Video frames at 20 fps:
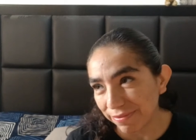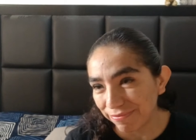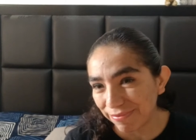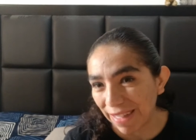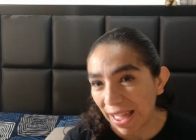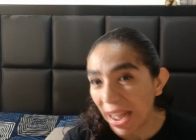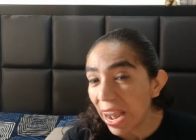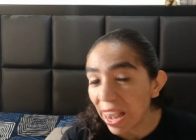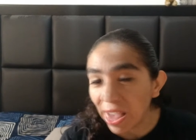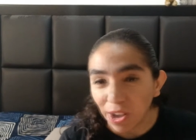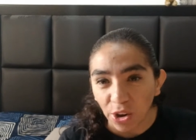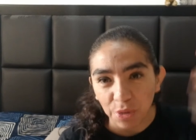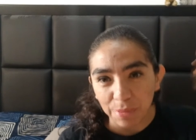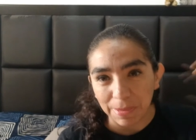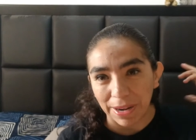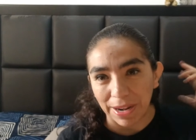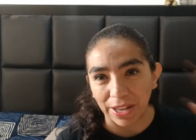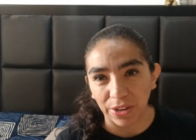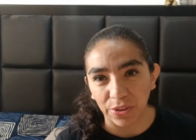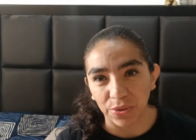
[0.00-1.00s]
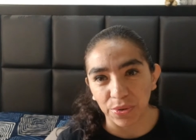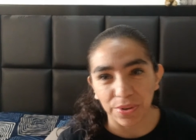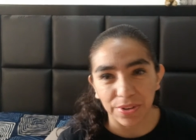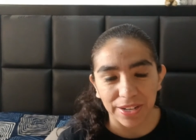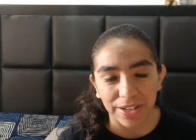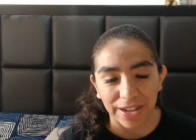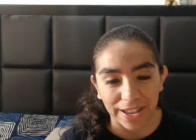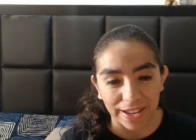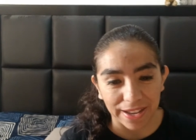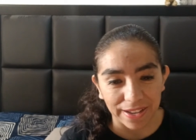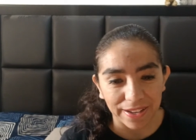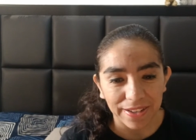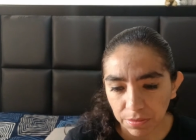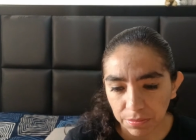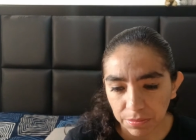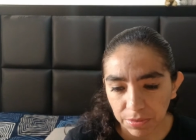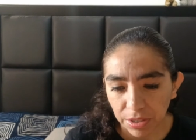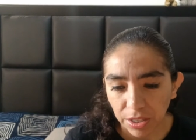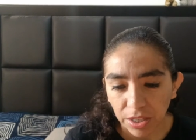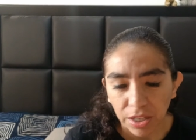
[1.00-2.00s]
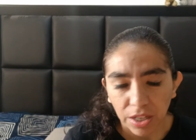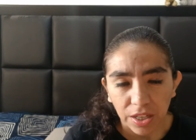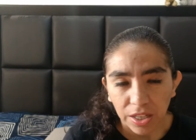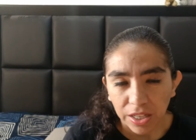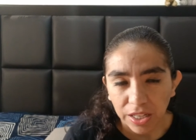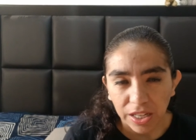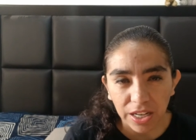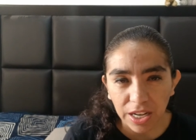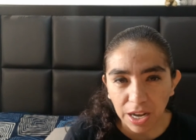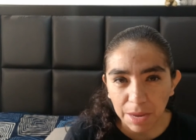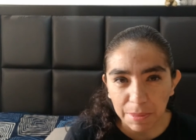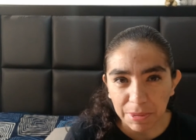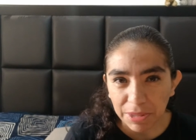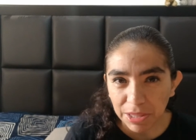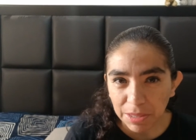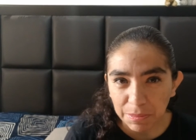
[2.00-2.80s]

a la goma, la corona. Y realmente,